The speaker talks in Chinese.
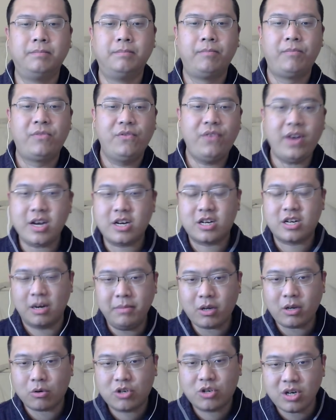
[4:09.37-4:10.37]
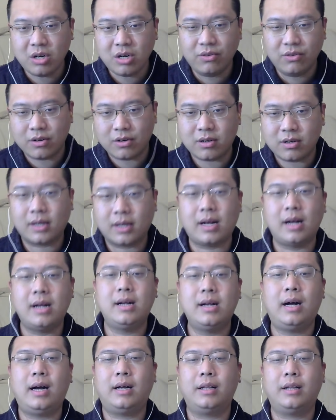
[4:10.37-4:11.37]
为什么叫政策上的尴
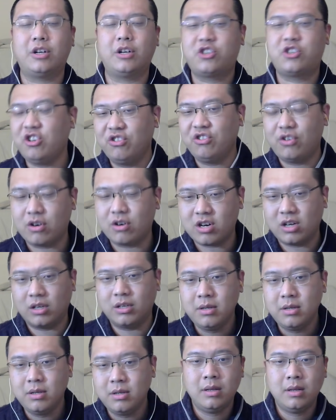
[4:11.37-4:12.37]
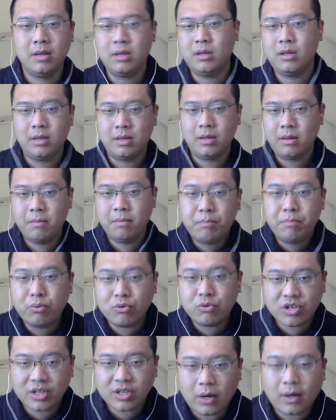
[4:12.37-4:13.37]
尬呢？政策上不
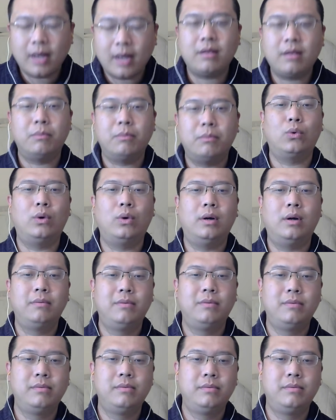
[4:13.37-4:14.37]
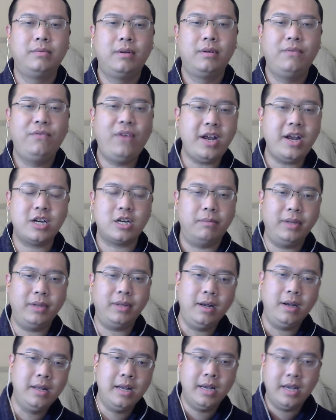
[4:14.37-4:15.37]
知道该怎么做，为什么呢？
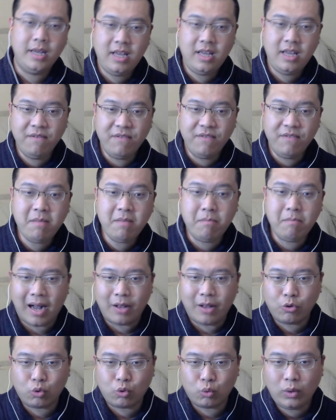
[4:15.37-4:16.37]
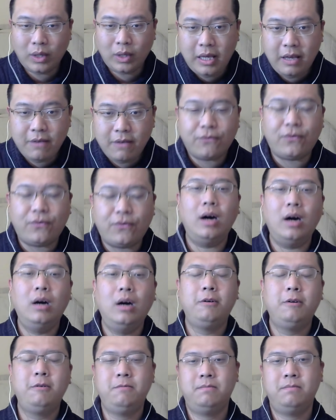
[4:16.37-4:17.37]
因为你满足了一方，
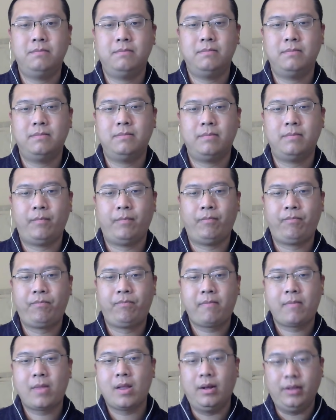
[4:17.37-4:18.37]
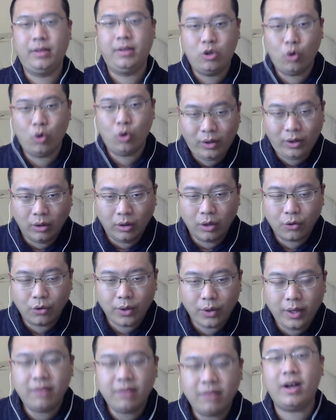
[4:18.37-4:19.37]
你就会得罪
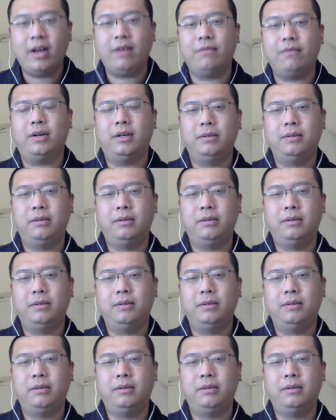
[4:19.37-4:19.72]
另外一方。